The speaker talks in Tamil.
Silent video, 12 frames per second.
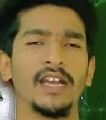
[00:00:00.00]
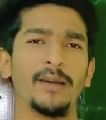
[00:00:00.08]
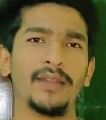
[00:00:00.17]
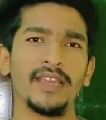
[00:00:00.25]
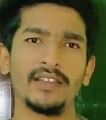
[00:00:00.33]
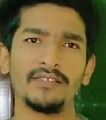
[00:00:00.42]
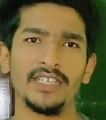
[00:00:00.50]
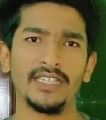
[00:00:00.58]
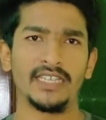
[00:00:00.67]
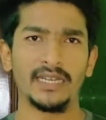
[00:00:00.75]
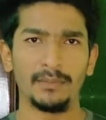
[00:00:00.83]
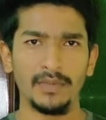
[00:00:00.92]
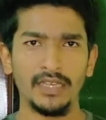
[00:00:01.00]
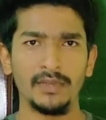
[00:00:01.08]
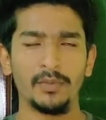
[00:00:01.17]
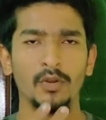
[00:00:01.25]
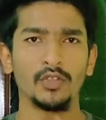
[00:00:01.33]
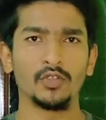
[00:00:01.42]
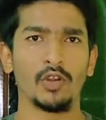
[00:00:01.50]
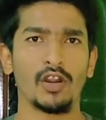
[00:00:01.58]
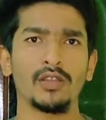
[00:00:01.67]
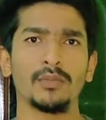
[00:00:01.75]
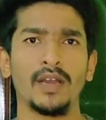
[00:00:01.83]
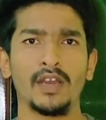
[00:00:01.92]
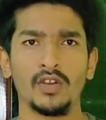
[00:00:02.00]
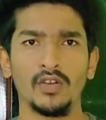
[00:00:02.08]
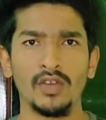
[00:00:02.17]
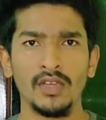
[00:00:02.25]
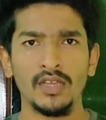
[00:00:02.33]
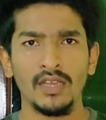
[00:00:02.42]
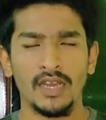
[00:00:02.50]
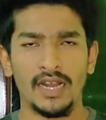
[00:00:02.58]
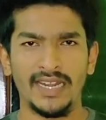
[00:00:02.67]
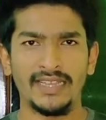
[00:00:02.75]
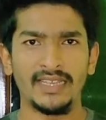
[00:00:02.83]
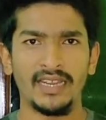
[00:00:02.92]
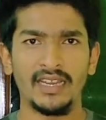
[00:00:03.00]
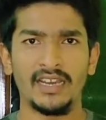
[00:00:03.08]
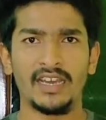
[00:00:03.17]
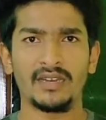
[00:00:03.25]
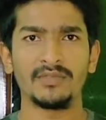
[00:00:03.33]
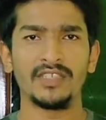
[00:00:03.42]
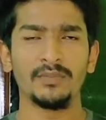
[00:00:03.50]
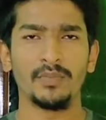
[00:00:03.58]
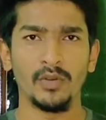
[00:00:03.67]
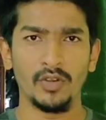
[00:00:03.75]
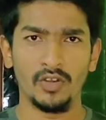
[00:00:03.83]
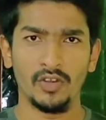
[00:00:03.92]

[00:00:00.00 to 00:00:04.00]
அப்படிங்கிற விஷயத்தை நம்ம இப்போ தொடர்ந்து பார்க்குறோம் அனிதாவில் ஆரம்பித்து இப்போ